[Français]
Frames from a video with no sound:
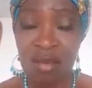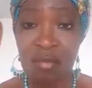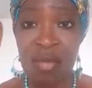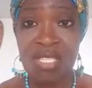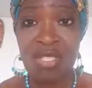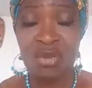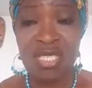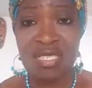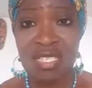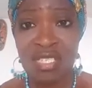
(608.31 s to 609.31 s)
Mais ce sont
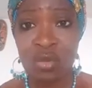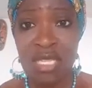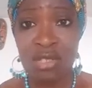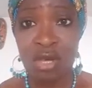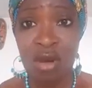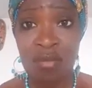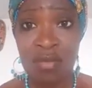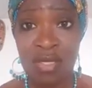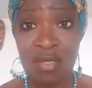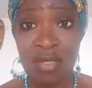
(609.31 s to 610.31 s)
des histoires d'hommes.
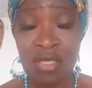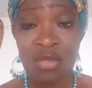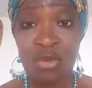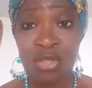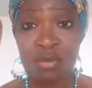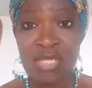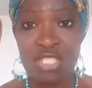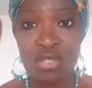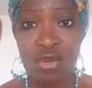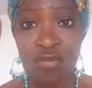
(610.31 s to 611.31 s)
Nous sommes des
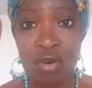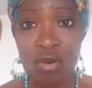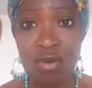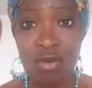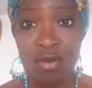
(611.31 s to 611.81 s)
chevaux.